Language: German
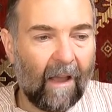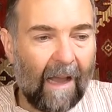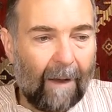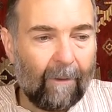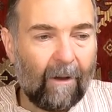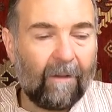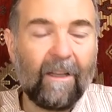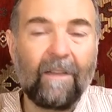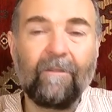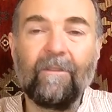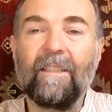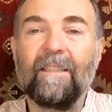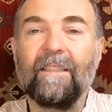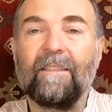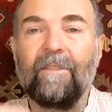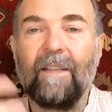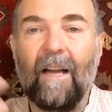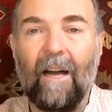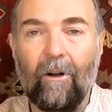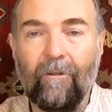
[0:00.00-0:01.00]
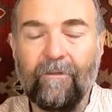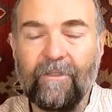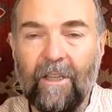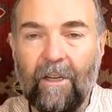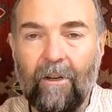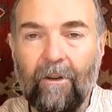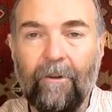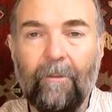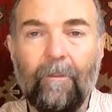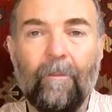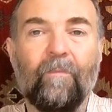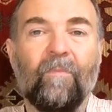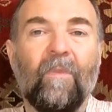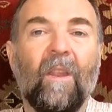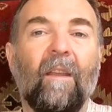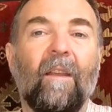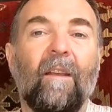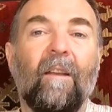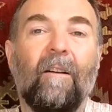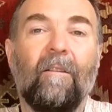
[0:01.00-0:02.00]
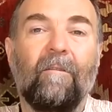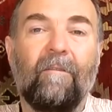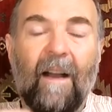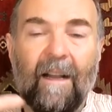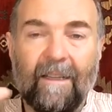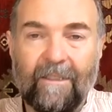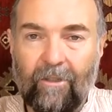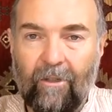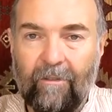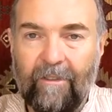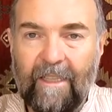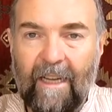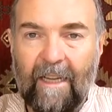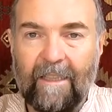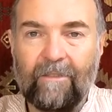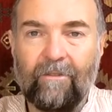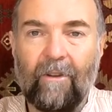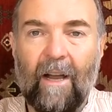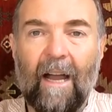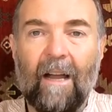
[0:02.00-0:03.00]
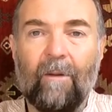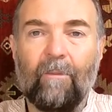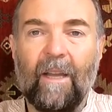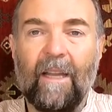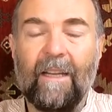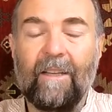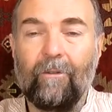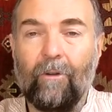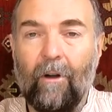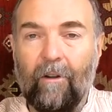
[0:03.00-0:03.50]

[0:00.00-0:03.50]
Aber wenn wir das wieder auftauen, fangen sie auch wieder an zu arbeiten.